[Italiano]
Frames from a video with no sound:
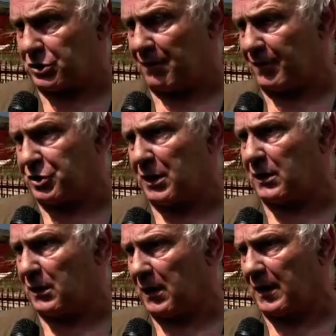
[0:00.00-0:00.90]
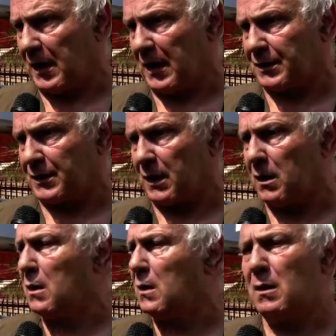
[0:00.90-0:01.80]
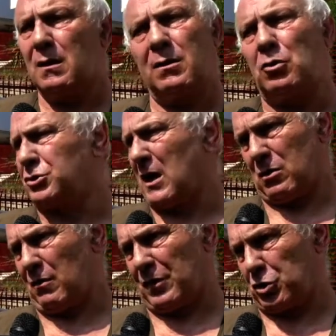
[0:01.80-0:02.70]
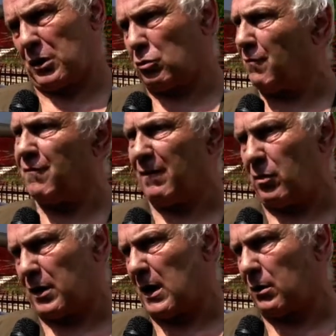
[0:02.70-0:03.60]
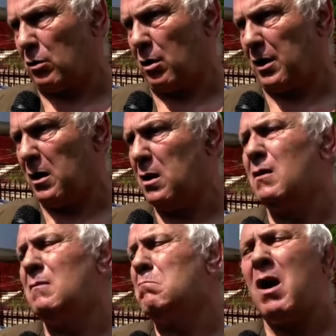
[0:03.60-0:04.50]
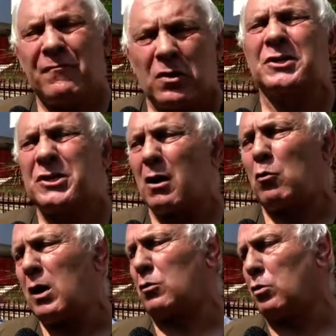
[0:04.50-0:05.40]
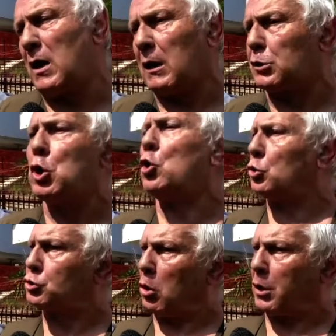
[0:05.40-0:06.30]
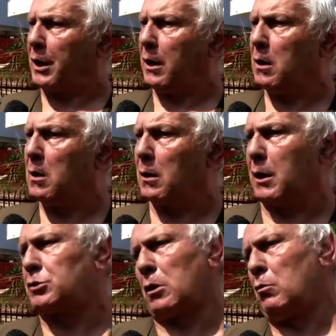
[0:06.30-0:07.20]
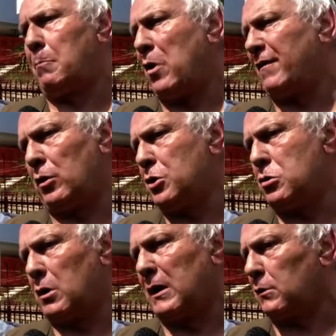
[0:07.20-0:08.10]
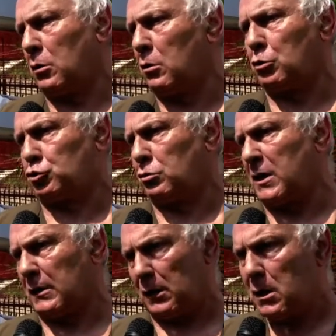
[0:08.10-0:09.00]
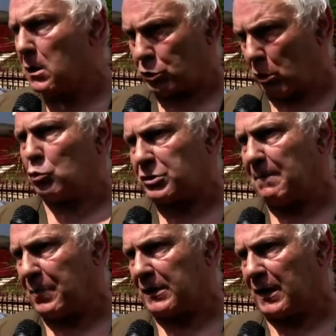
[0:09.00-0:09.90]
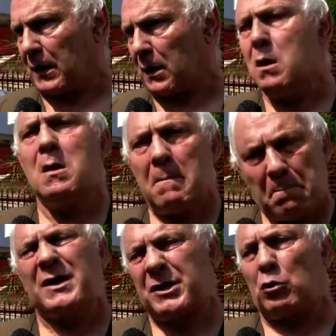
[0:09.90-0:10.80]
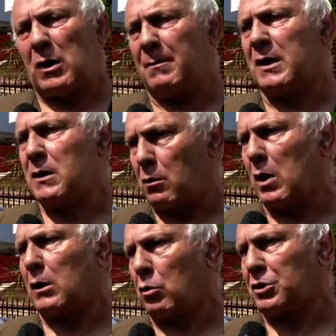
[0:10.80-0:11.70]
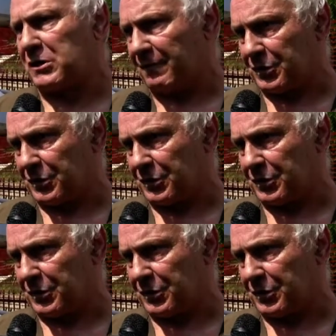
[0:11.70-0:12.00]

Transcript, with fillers: sta facendo delle case, non stanno facendo un favore a noi, ma forse a qualcun altro. Io non so chi, che io sono un povero ignorante, non ho studiato, sono un zappaterra, ma sicuramente a qualcuno sta